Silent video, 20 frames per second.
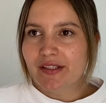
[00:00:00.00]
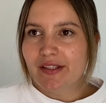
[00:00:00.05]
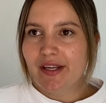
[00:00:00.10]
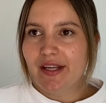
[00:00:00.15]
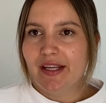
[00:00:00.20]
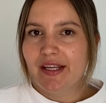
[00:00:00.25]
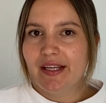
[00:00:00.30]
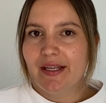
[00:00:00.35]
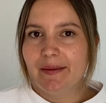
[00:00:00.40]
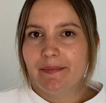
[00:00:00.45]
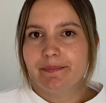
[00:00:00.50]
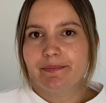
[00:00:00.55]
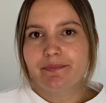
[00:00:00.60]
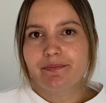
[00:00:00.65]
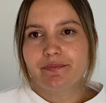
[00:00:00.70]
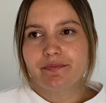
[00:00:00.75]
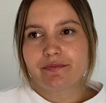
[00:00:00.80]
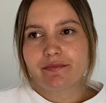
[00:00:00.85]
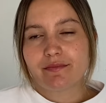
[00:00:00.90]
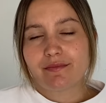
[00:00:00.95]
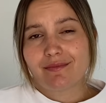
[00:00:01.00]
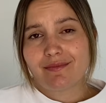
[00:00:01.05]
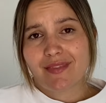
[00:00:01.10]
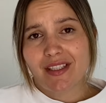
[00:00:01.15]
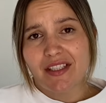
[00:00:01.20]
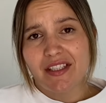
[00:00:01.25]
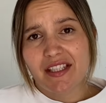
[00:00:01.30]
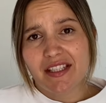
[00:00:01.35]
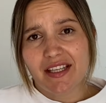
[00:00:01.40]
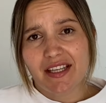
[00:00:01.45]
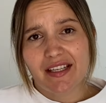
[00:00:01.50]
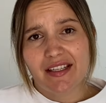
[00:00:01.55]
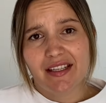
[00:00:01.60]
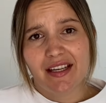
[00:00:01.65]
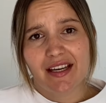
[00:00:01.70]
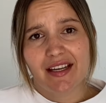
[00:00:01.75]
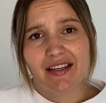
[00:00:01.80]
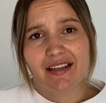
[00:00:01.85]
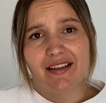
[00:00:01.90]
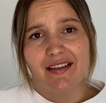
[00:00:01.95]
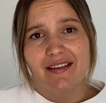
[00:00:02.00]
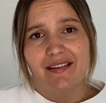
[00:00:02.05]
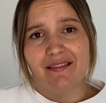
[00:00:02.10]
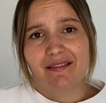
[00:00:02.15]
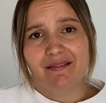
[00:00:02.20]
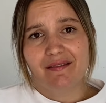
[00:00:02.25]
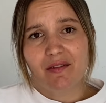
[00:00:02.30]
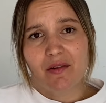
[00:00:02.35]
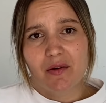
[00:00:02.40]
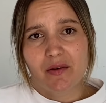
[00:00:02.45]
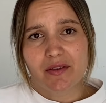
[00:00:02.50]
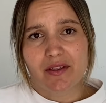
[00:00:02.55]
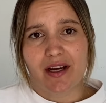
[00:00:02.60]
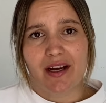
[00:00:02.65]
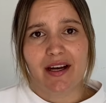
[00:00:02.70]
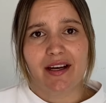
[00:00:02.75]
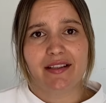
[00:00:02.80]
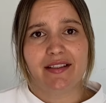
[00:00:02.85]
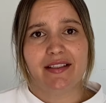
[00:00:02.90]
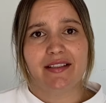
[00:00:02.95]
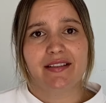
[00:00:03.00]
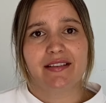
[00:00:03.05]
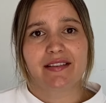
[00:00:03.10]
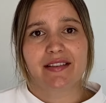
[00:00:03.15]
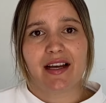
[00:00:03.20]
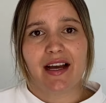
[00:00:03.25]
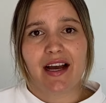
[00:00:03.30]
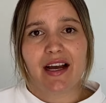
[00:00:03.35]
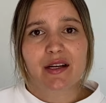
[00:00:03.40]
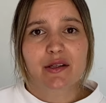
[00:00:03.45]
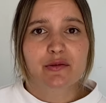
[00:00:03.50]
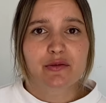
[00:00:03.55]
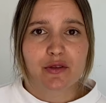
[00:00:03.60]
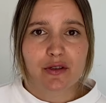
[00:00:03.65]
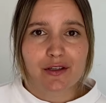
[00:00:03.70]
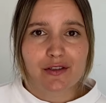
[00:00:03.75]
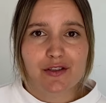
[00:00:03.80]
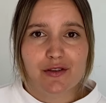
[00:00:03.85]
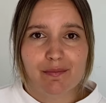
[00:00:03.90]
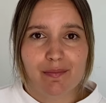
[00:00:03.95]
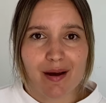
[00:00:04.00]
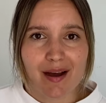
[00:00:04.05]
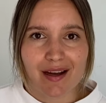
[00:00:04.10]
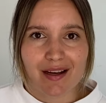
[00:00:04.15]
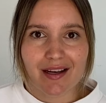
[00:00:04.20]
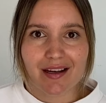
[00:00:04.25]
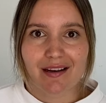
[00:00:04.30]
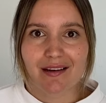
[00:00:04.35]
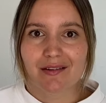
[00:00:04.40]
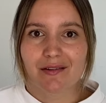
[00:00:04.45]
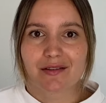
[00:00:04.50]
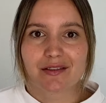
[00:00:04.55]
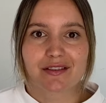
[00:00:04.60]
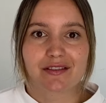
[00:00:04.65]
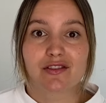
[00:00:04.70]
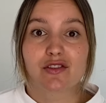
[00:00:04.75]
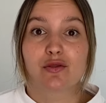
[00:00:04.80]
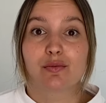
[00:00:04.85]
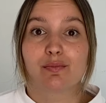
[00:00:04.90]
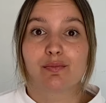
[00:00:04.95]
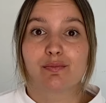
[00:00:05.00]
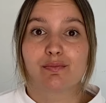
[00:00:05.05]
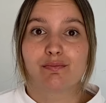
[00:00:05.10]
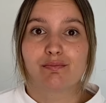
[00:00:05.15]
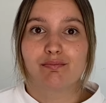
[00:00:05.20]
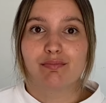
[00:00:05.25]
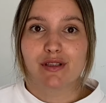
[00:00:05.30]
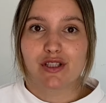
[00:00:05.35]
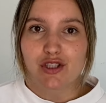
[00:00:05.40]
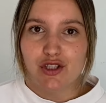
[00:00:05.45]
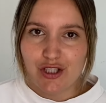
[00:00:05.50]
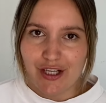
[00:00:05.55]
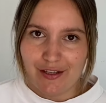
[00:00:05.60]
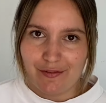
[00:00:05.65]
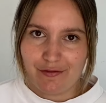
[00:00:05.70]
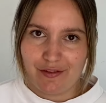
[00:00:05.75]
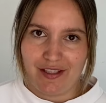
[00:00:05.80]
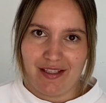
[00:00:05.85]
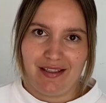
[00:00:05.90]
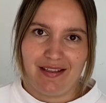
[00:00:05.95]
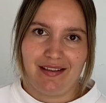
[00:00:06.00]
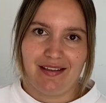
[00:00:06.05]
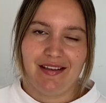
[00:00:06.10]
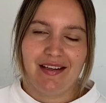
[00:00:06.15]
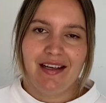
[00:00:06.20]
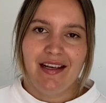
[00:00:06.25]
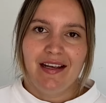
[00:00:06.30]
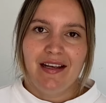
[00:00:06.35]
die dich hindern, da diesen Tag voll zu packen und zu beschäftigen.